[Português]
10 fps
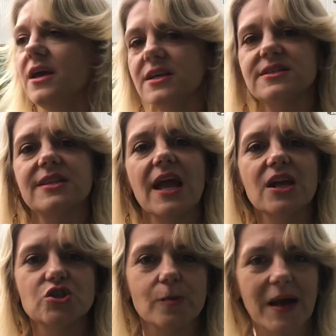
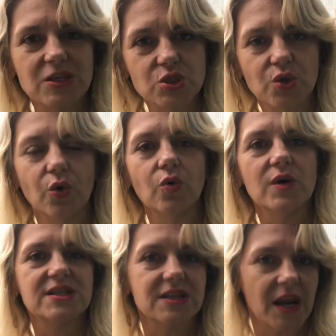estende mais
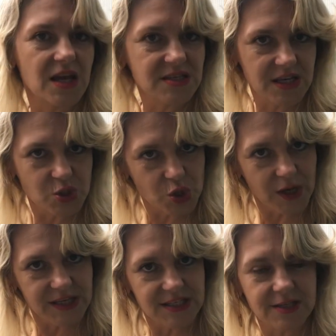duas, três
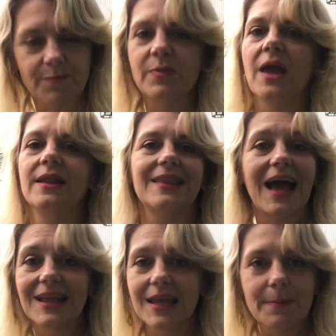sessões.
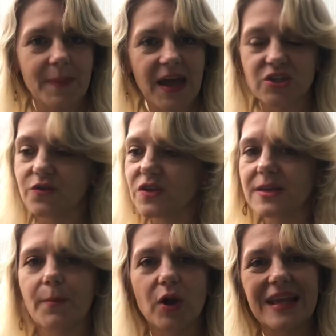Nada impede.
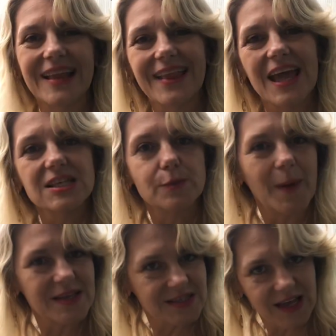Você pode até
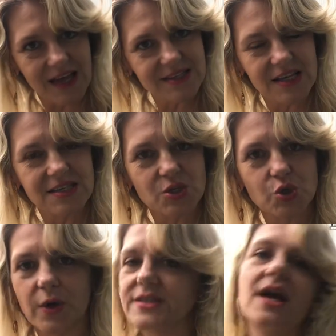espaçar essas
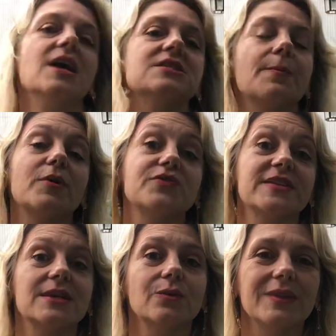sessões. Você pode
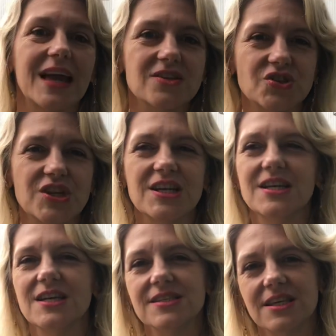fazer com 10
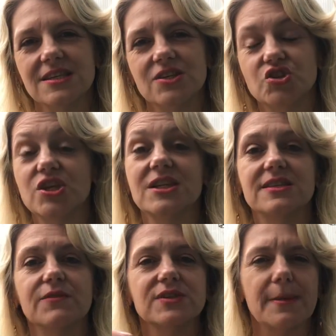dias, 15 dias,
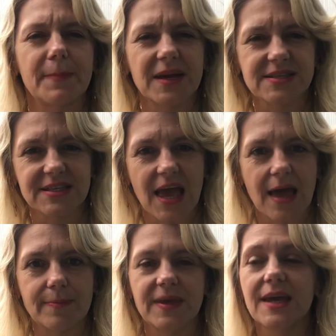se você
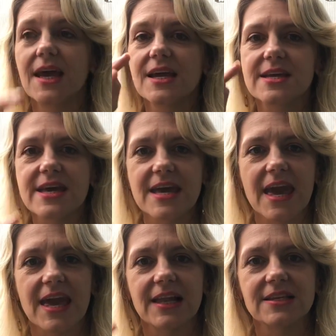percebe que
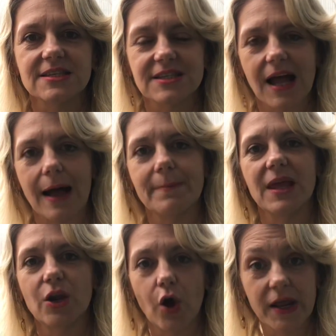ele está
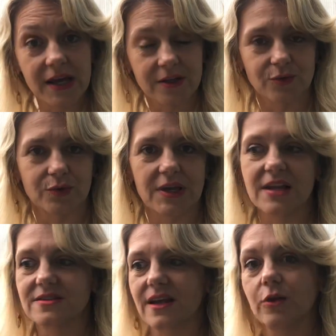melhorando, que
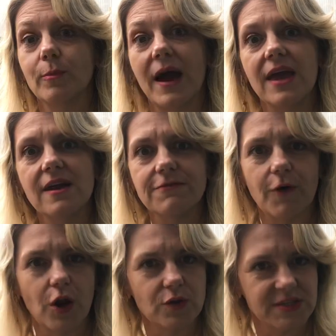ele está numa
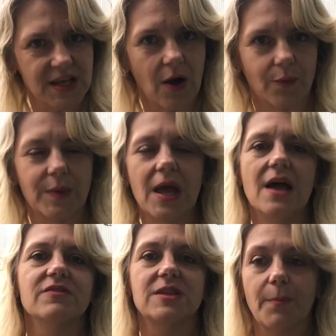evolução.
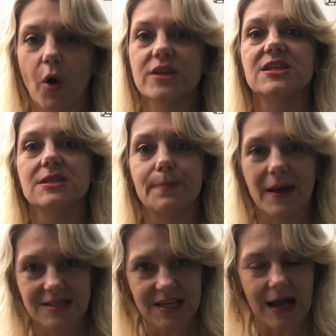Você pode
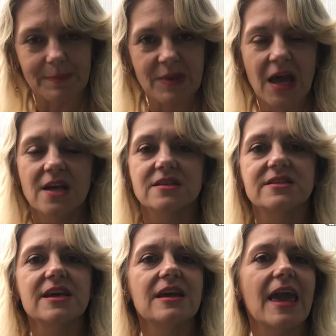espaçar.
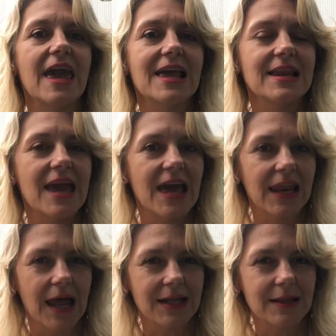Se ele
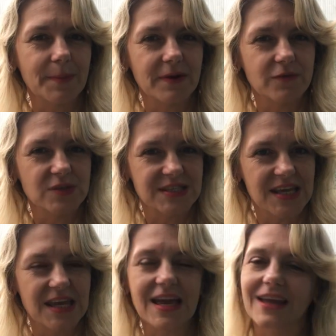relata para
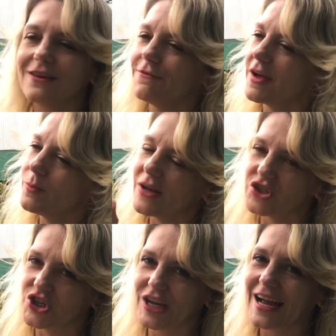você, e aqui vai uma
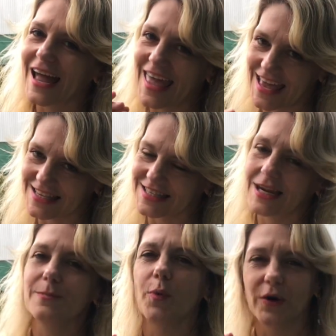dica
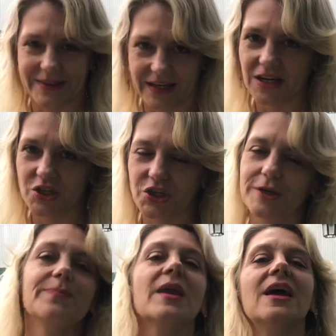extra
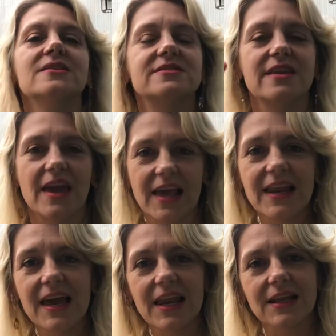importante, se
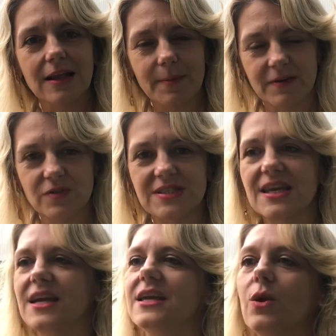ele relatar para
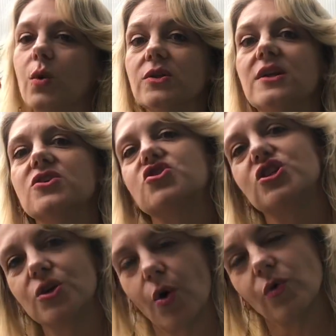você que quando ele
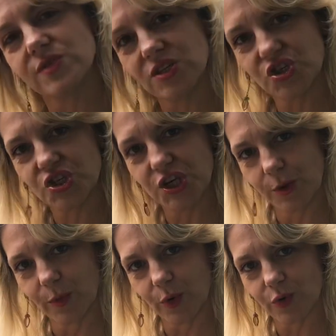tirou os
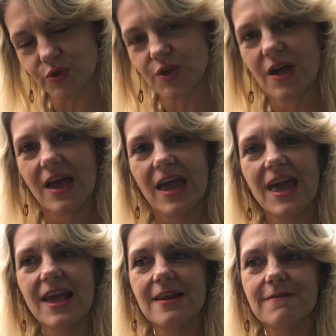estímulos,
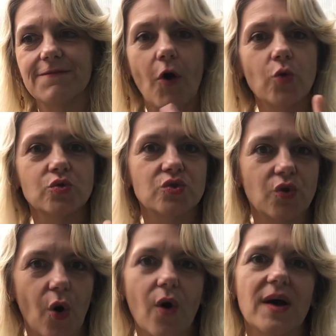ele
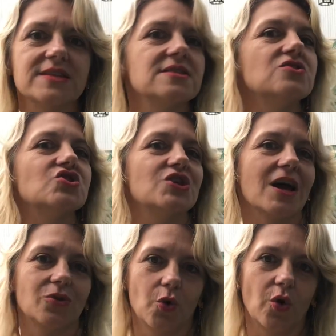voltou a sentir
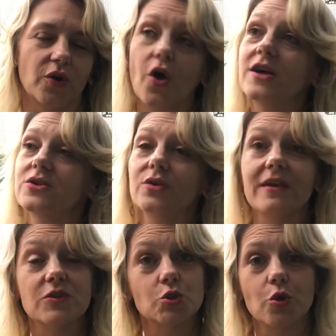a dor. Nossa, eu
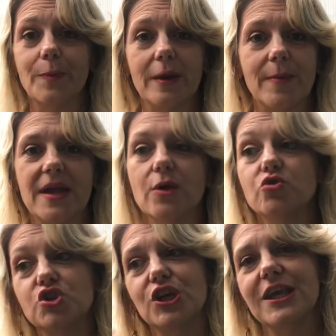estava super bem. Eu
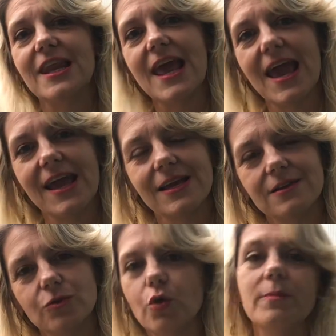tirei
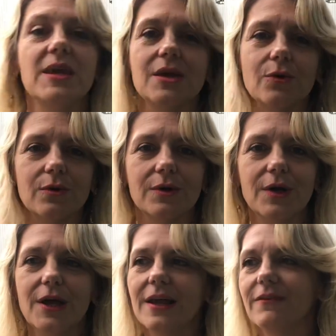domingo,
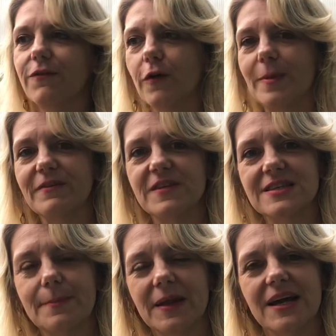fui para
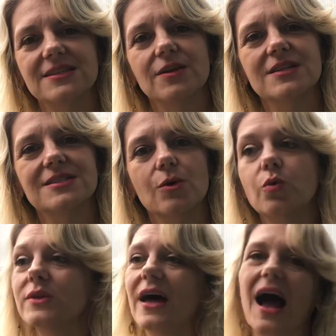fazer a aplicação na
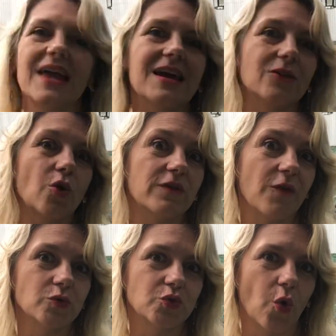segunda, aí a dor
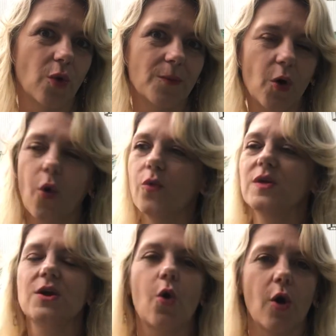voltou, ou o
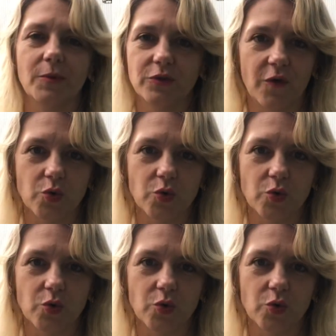incômodo